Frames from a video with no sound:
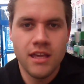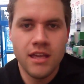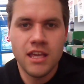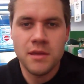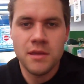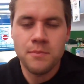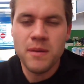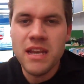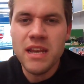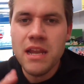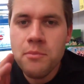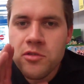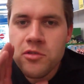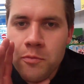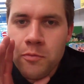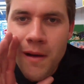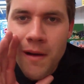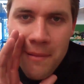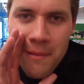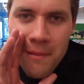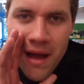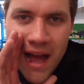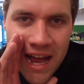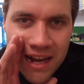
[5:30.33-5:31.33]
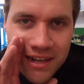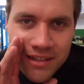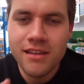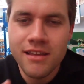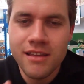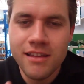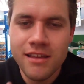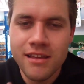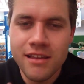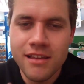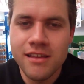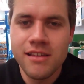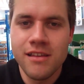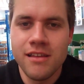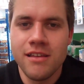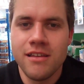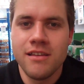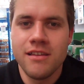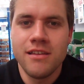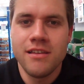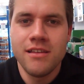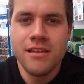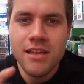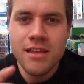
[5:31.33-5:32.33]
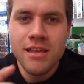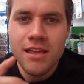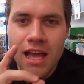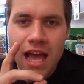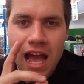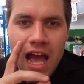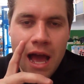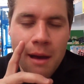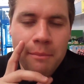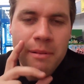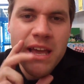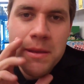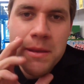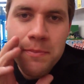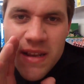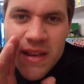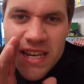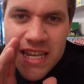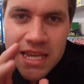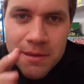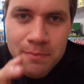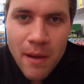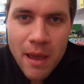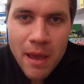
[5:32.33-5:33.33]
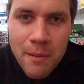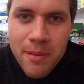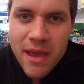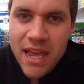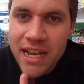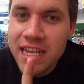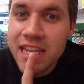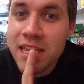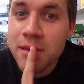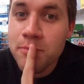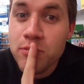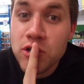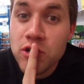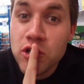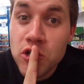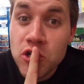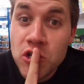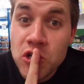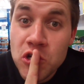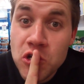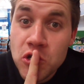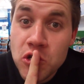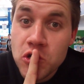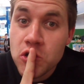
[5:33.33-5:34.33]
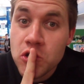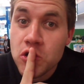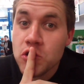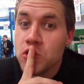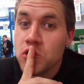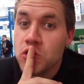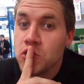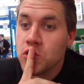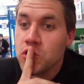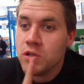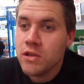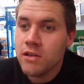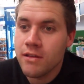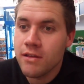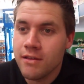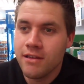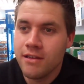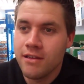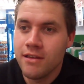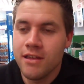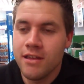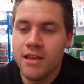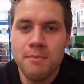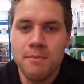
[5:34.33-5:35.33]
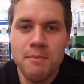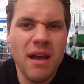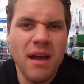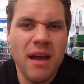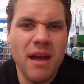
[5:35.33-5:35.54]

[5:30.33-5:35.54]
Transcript: Ich bin im Supermarkt. Aber ich bin nicht bei Penny. Psst. Ich